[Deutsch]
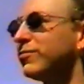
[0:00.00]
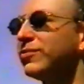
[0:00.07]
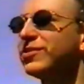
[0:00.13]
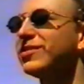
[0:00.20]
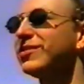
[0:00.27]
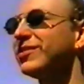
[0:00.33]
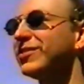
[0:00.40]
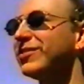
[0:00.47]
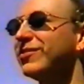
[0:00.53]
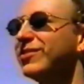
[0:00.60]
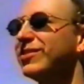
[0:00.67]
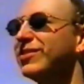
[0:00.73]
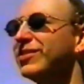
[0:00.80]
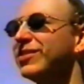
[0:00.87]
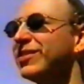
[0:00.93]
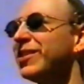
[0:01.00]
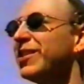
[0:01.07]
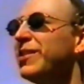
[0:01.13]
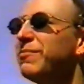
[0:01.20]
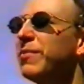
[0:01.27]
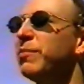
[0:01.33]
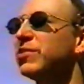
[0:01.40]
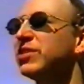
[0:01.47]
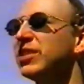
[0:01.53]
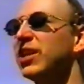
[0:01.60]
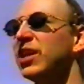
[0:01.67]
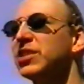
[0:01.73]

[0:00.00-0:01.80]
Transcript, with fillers: Wo sind sie? Und man muss dann